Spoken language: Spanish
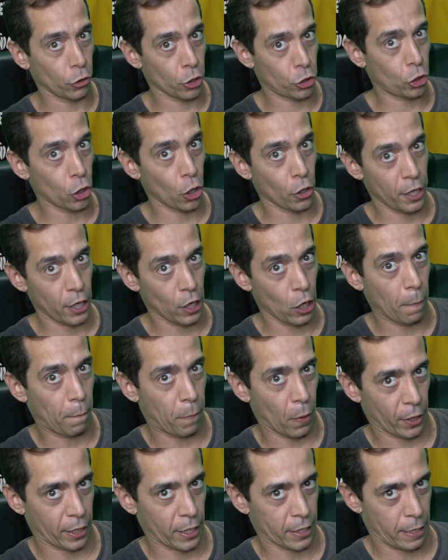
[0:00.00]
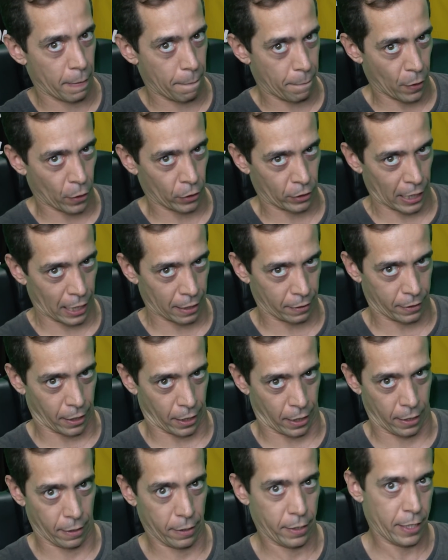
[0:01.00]
y todo esto lo digo porque es
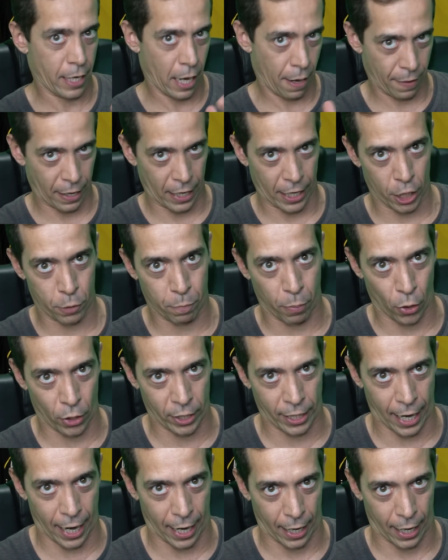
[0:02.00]
importante. Ya veréis por